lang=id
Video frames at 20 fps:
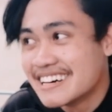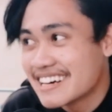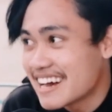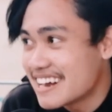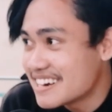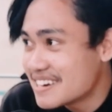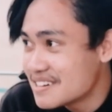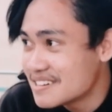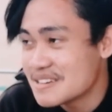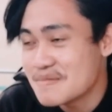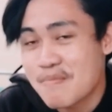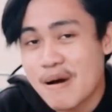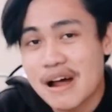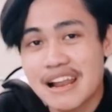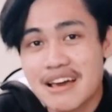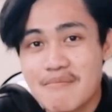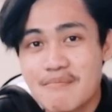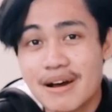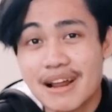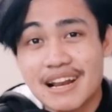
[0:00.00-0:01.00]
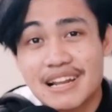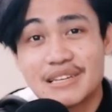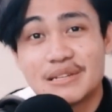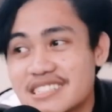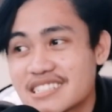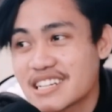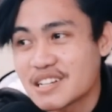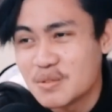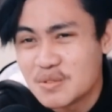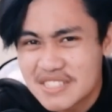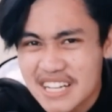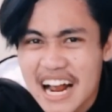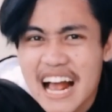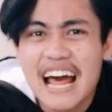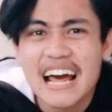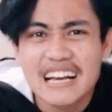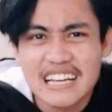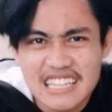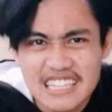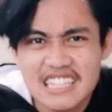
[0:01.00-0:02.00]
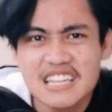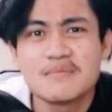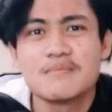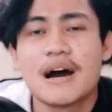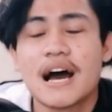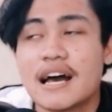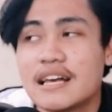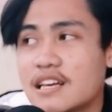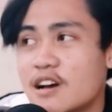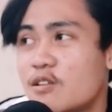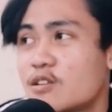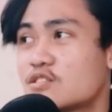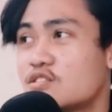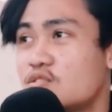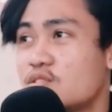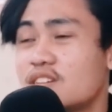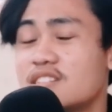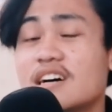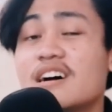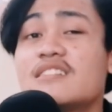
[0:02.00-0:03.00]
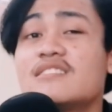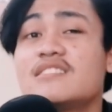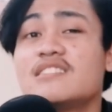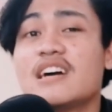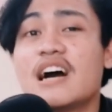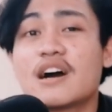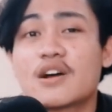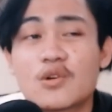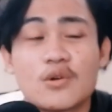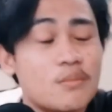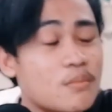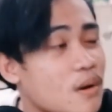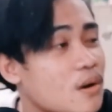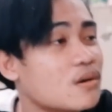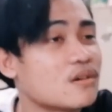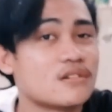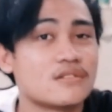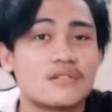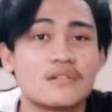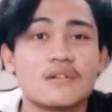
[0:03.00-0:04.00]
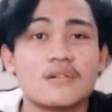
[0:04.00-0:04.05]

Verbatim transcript: karena di Palembang lagi sering hujan angin ya bahaya waktu aja tiang roboh gitu